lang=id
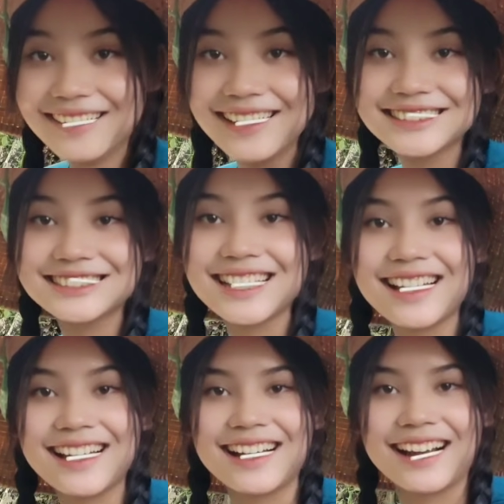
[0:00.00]
masa
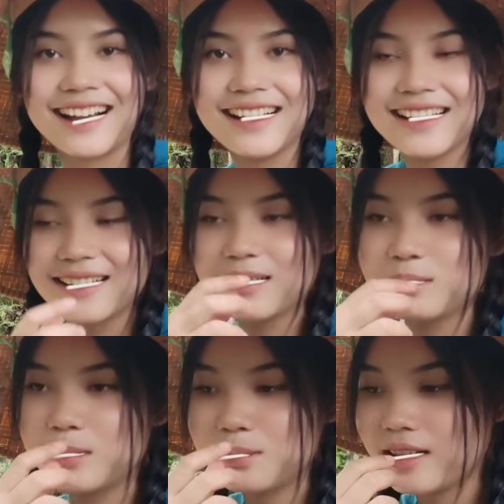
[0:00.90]

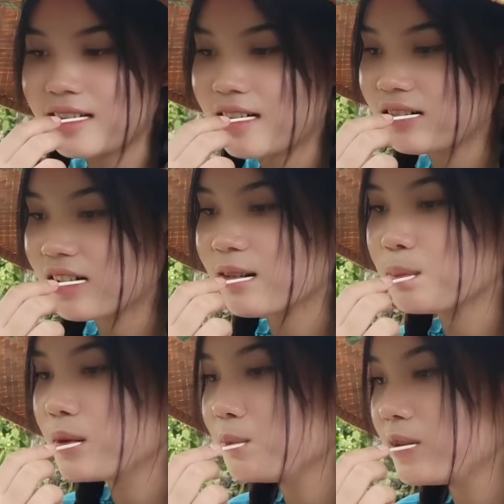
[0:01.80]
mimpiin naon kadang
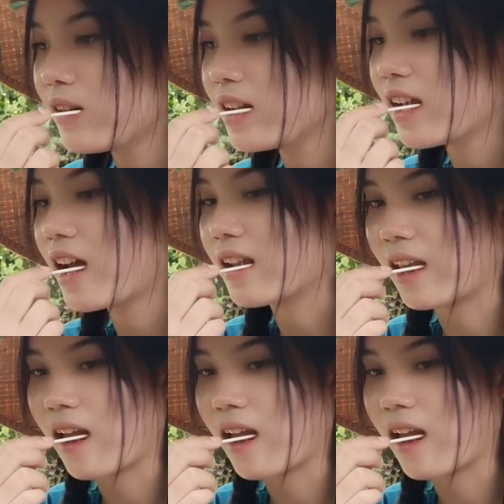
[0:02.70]
mimpin aneh-aneh